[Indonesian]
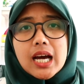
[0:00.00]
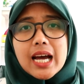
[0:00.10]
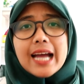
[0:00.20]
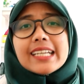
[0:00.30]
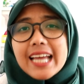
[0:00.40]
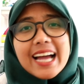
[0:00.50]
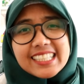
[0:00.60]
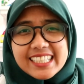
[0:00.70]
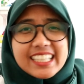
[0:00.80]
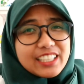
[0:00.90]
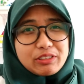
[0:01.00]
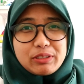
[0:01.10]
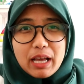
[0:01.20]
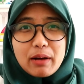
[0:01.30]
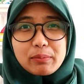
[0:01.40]
ada aja gitu
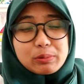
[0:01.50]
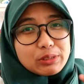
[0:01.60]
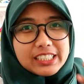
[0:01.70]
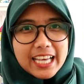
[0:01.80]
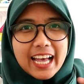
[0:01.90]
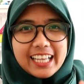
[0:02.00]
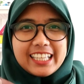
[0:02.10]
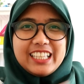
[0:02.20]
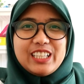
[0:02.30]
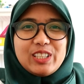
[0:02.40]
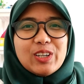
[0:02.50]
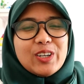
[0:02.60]
yang punya gitu